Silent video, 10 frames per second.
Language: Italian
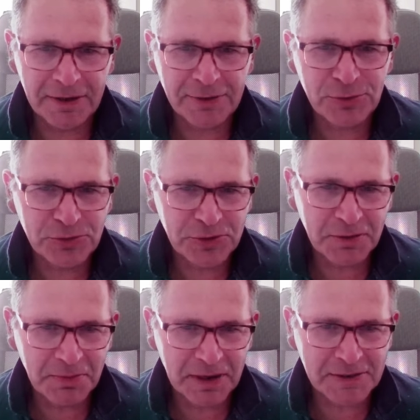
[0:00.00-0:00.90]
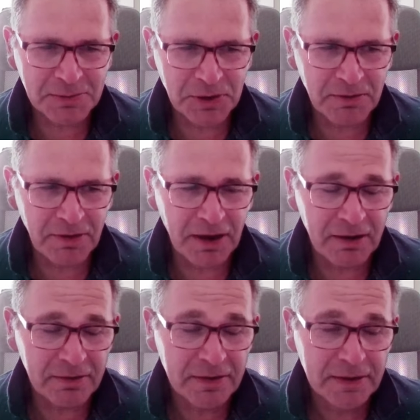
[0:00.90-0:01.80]
raggiungere il massimo
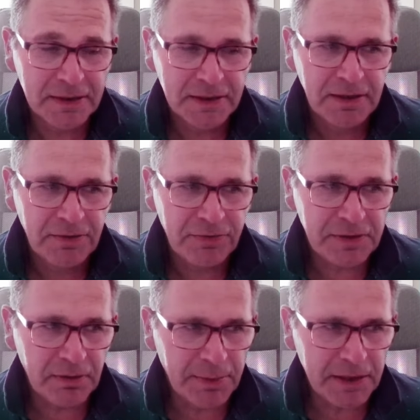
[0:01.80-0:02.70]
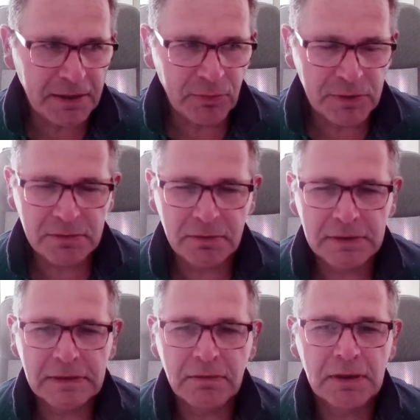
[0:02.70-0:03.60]
livello. Effettivamente questo
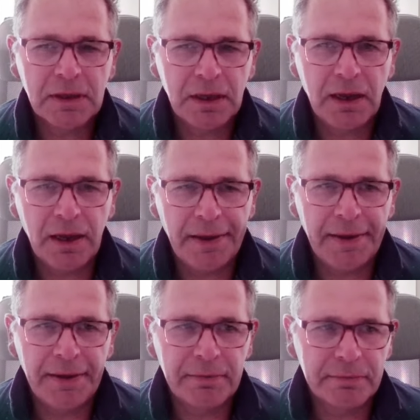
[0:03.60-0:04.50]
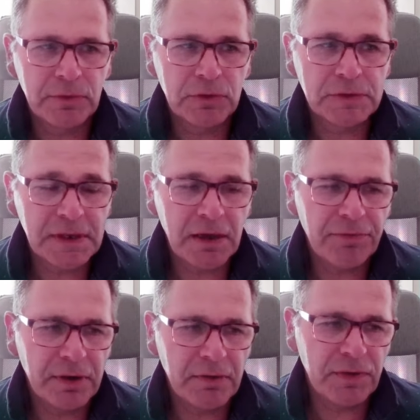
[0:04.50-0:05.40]
questa volta non si è
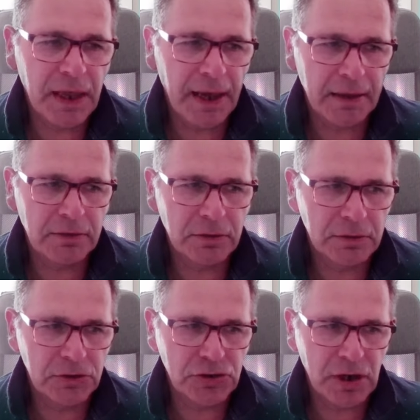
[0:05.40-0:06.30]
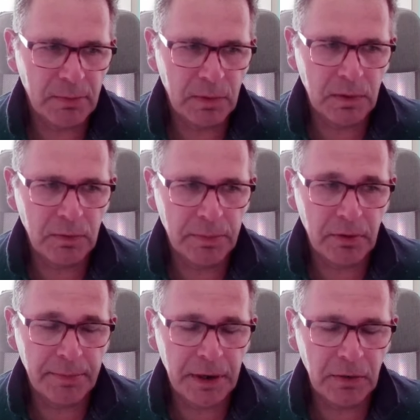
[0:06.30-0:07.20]
verificato, diciamo, o
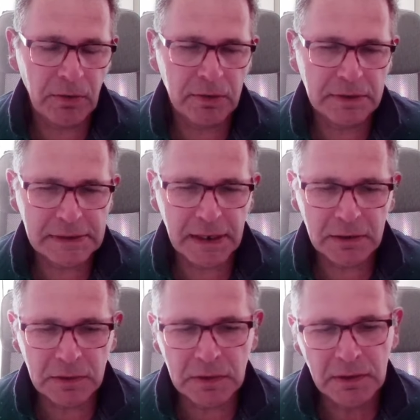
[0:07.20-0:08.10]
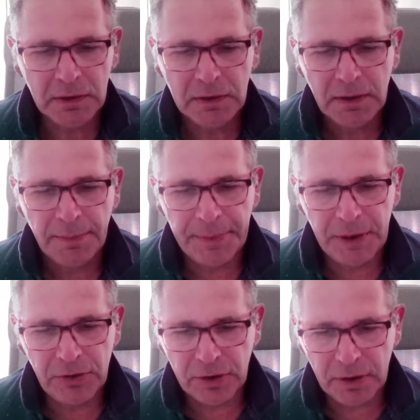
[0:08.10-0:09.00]
perlomeno non è stato
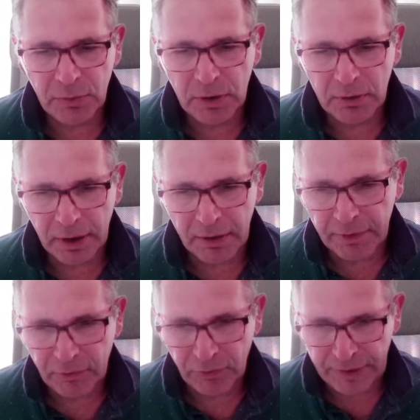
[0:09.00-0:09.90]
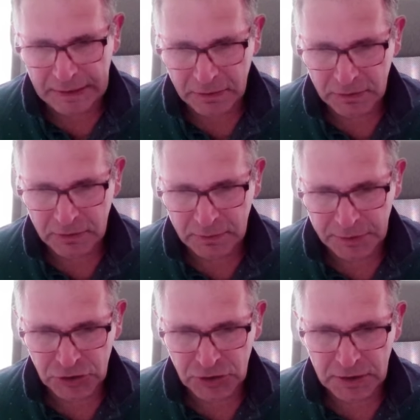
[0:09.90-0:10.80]
migliore di quello che avevo fatto
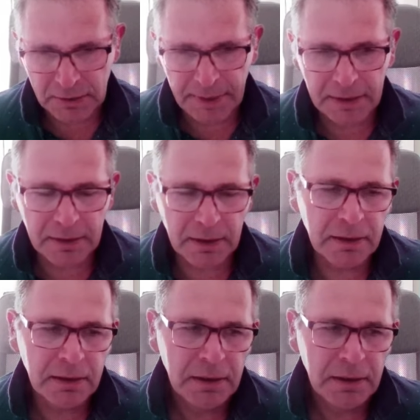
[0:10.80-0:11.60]
precedentemente